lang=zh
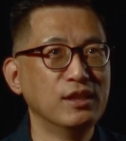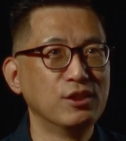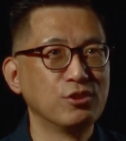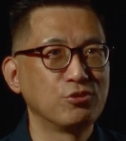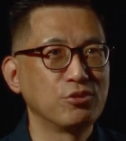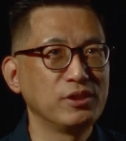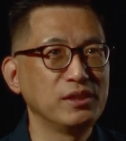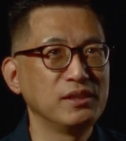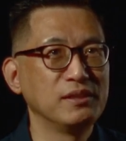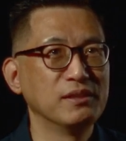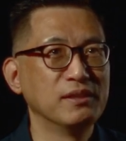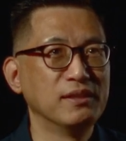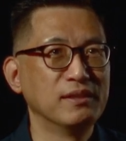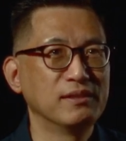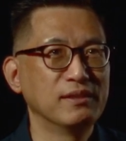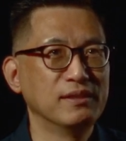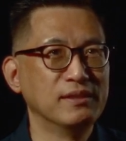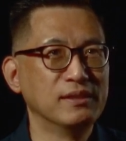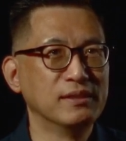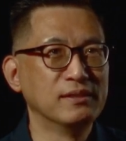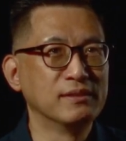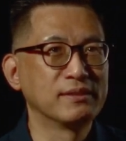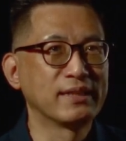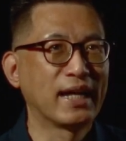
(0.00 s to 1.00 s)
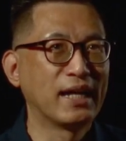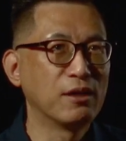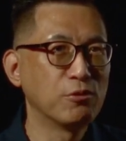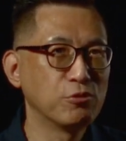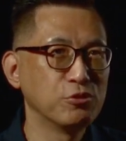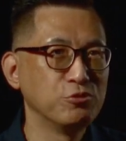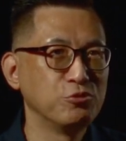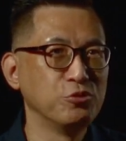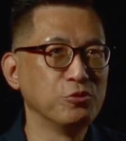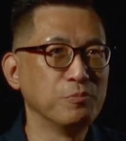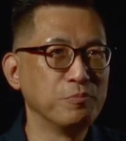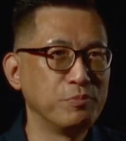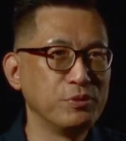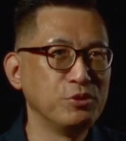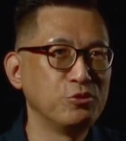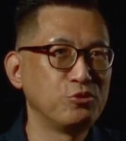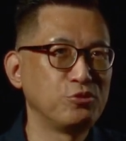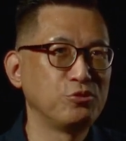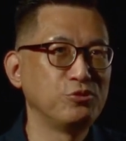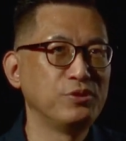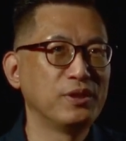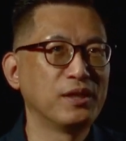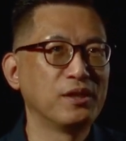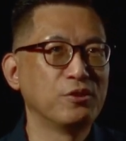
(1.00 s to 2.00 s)
所以，呃，它或许必
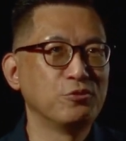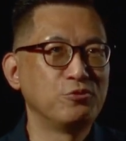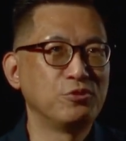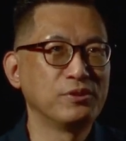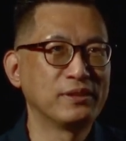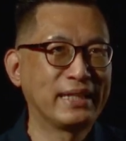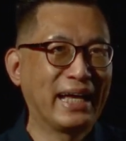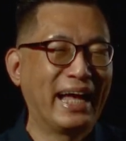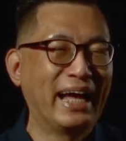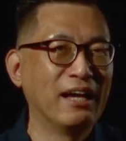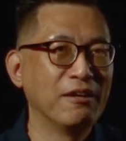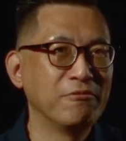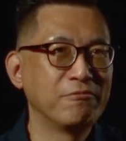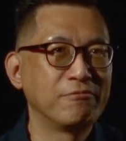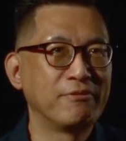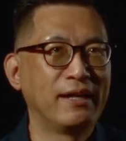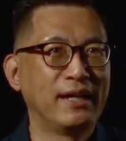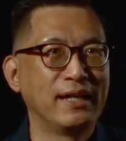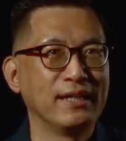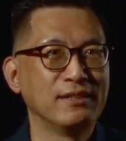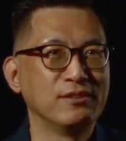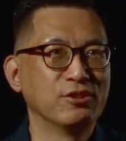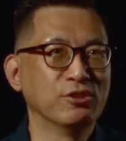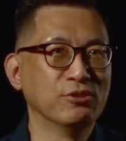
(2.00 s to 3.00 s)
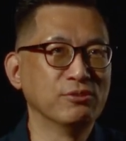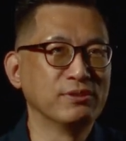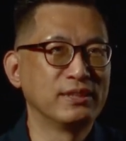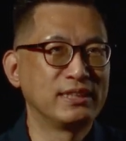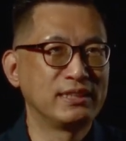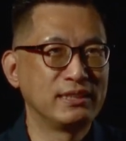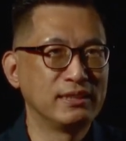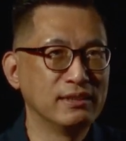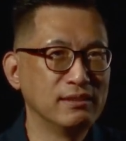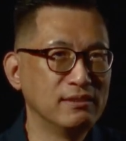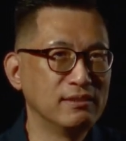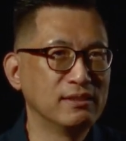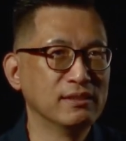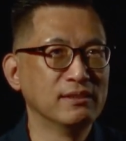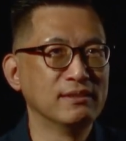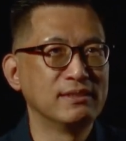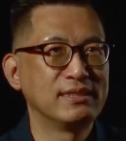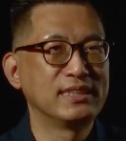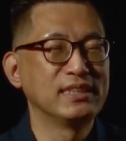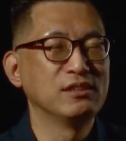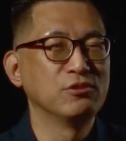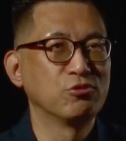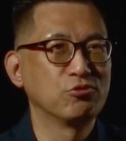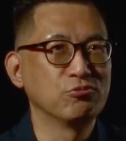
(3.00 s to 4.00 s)
须要去开发一种新的
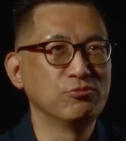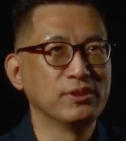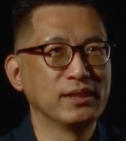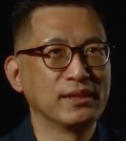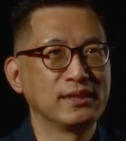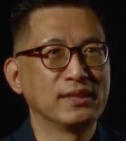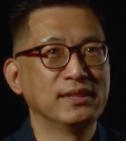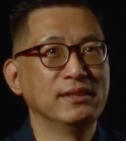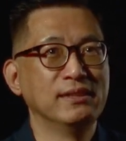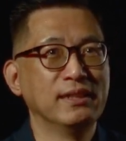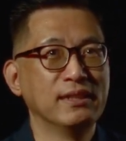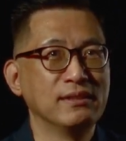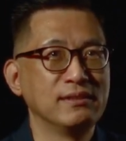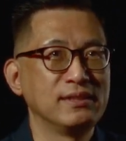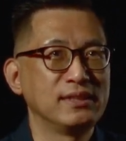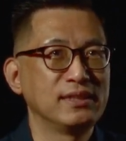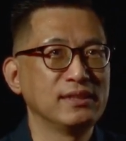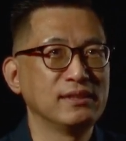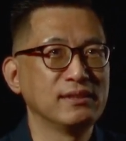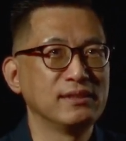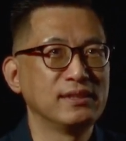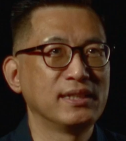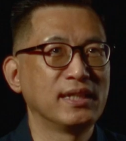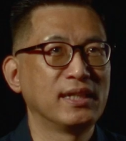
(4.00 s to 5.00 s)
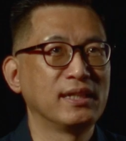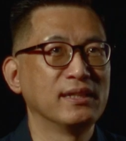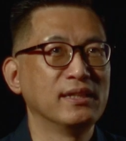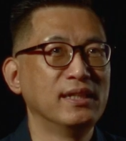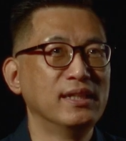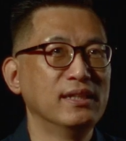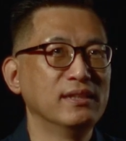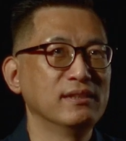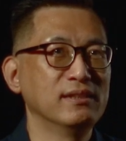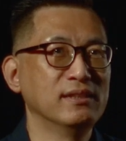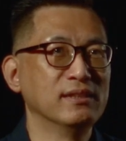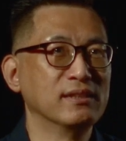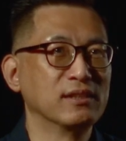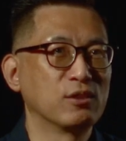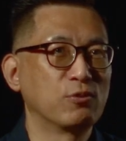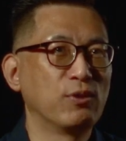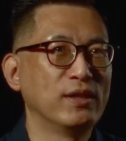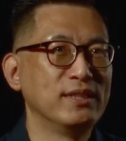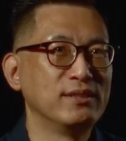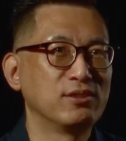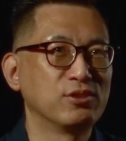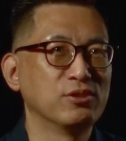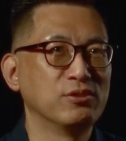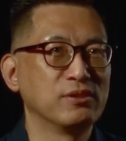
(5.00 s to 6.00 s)
技术的可能性，让呃
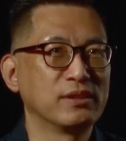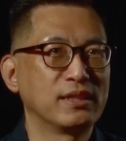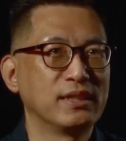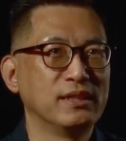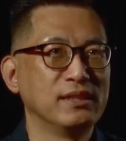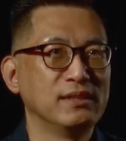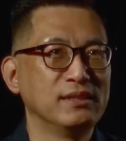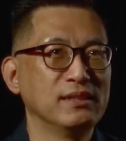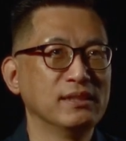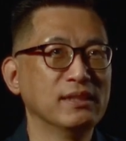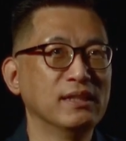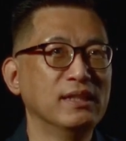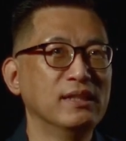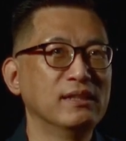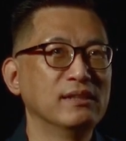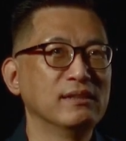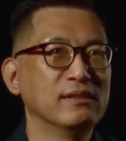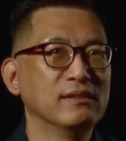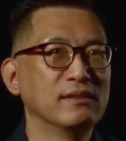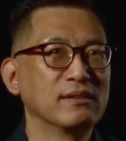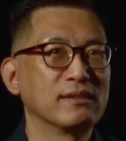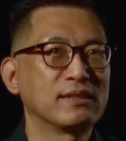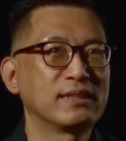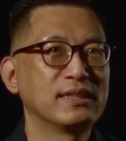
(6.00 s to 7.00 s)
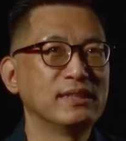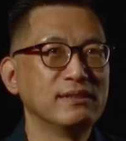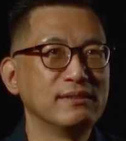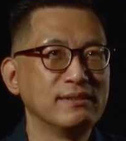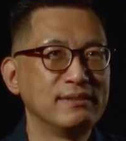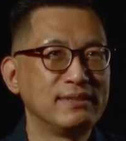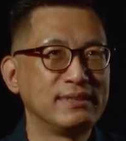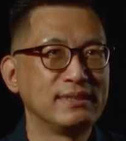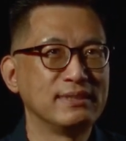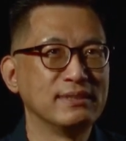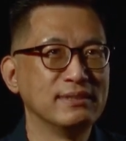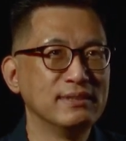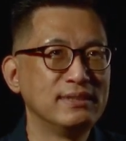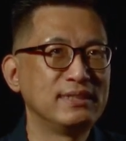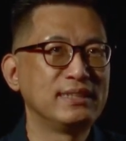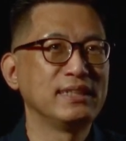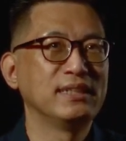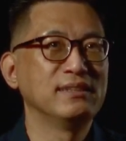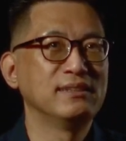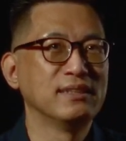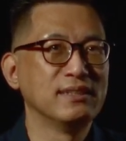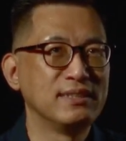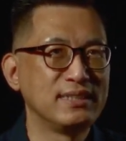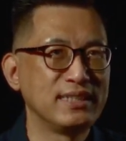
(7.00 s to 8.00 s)
观众可以呃更直
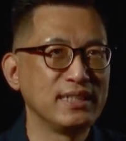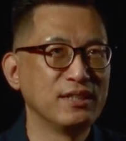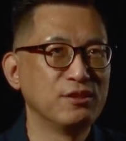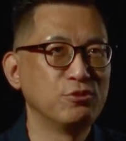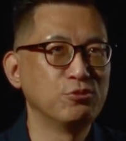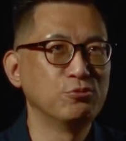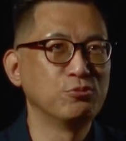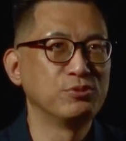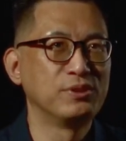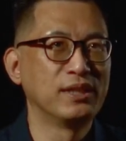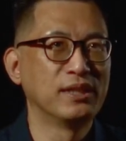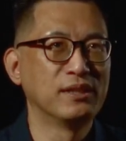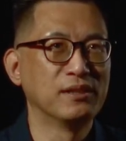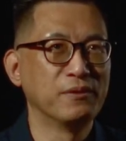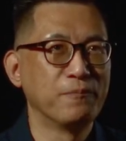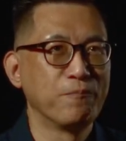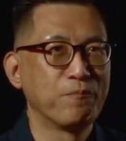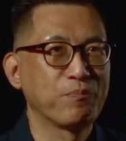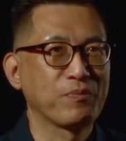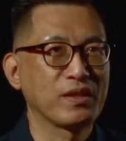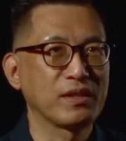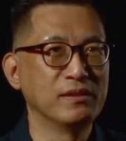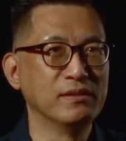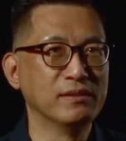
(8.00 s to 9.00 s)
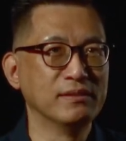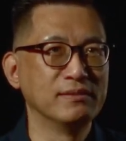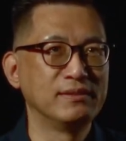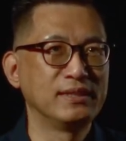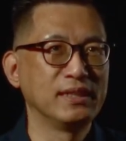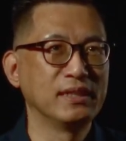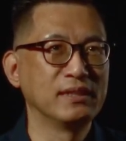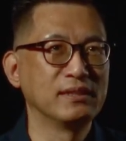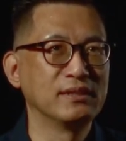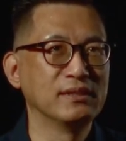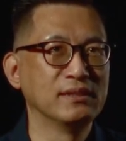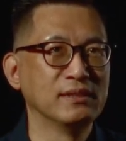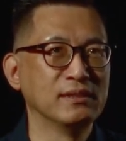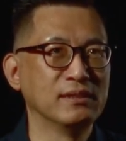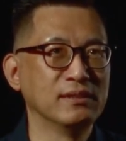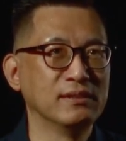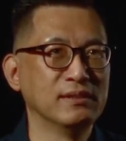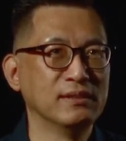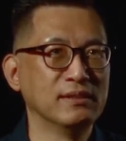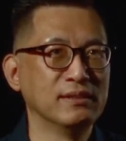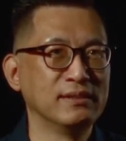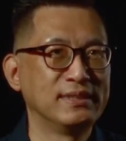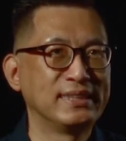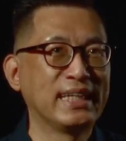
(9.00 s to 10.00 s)
接的介入到呃这个
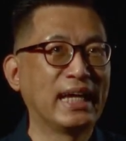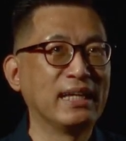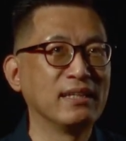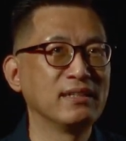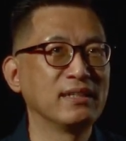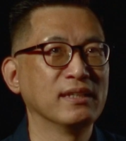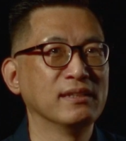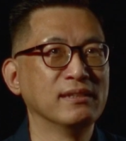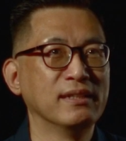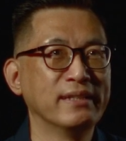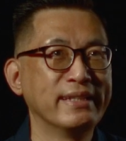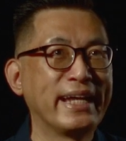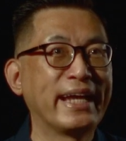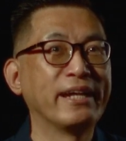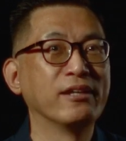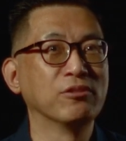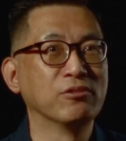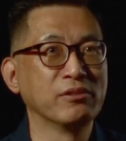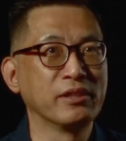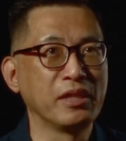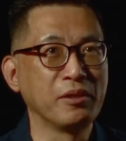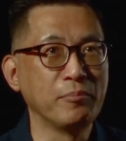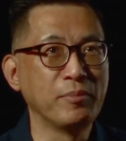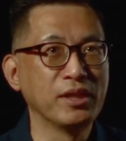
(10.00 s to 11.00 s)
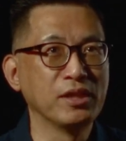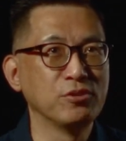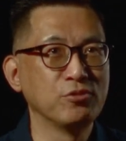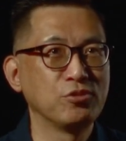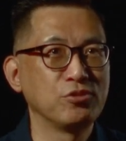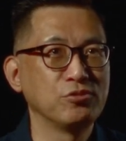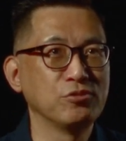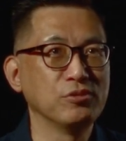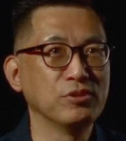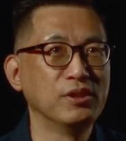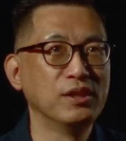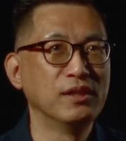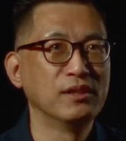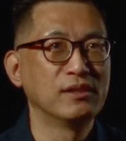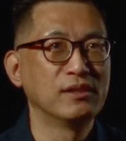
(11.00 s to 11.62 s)
呃展演的内容里面去。